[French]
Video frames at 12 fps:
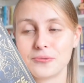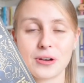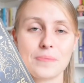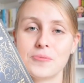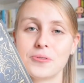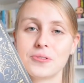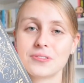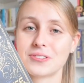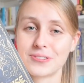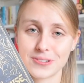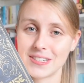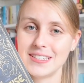vraiment
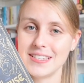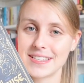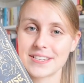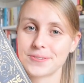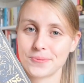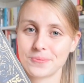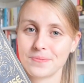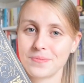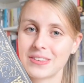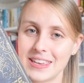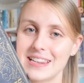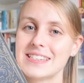sans hésitation
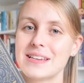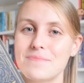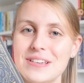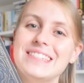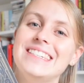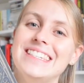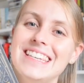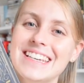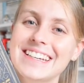qu'il a sa place ici.